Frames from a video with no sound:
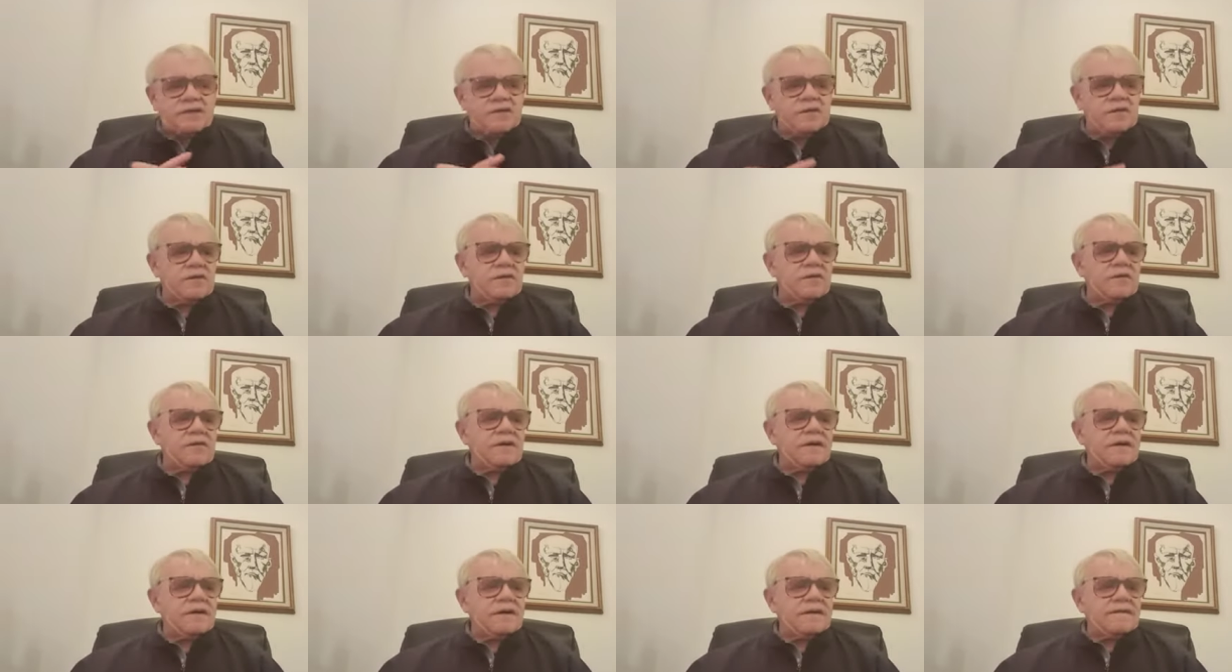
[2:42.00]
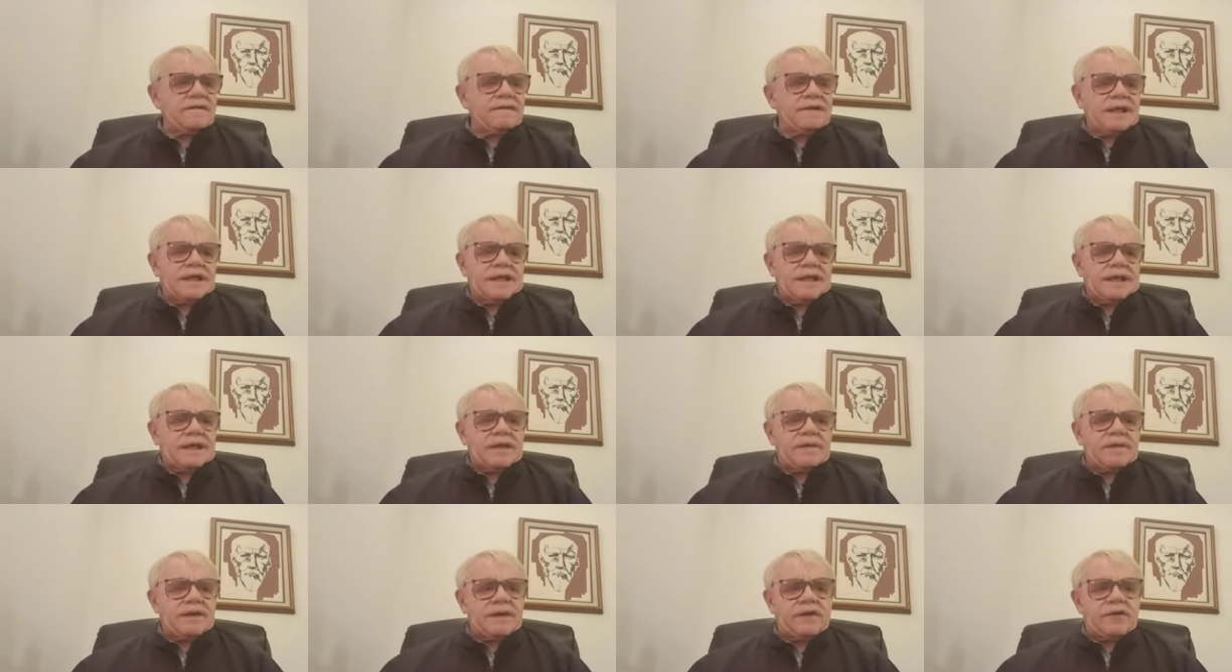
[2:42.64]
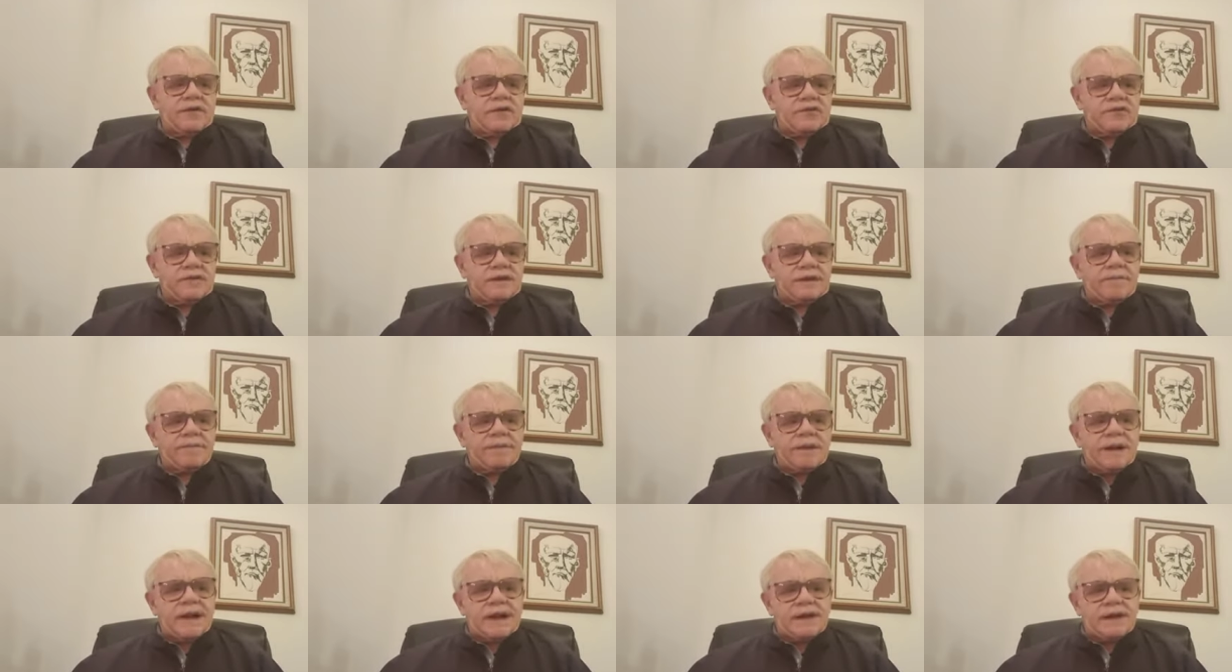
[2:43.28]
¿no? Nada que ver con los
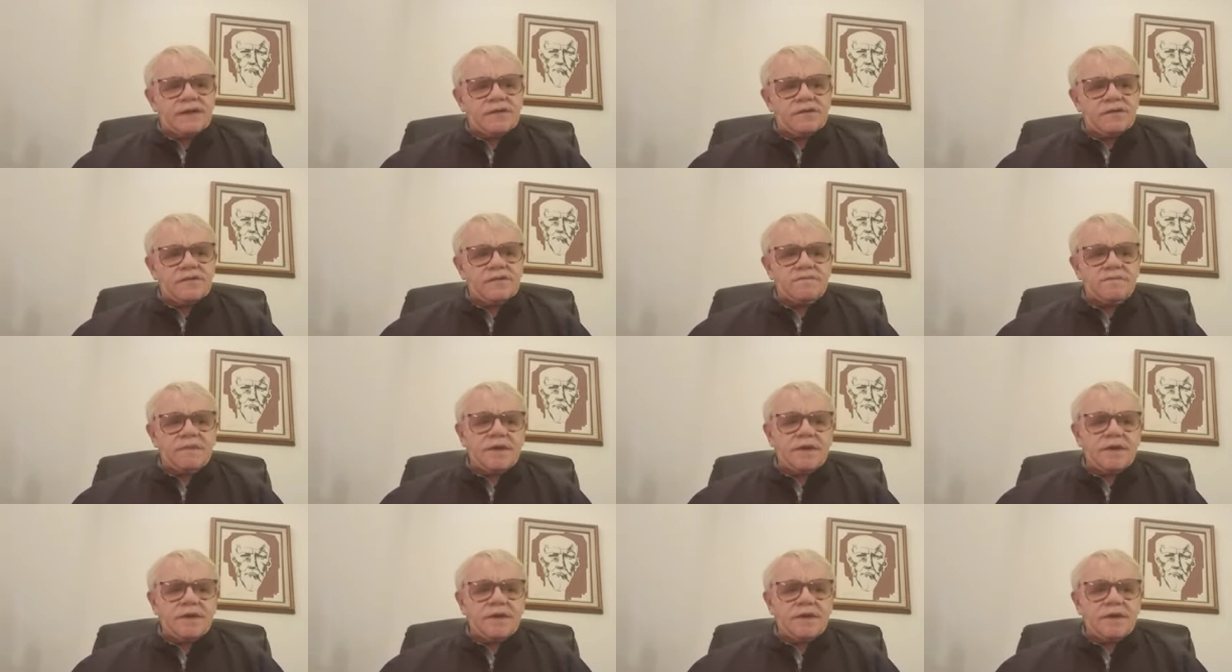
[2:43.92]
templarios.